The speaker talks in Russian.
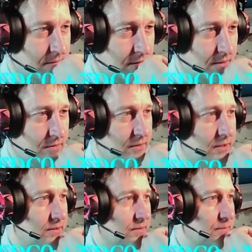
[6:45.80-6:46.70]
2
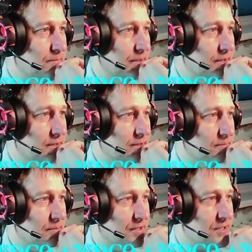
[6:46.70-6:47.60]
АВП,
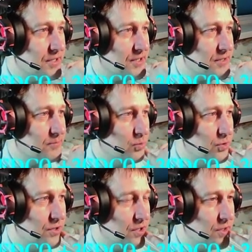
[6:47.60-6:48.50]
принцесса
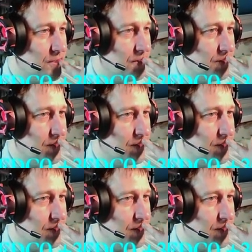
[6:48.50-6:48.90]
пустошей.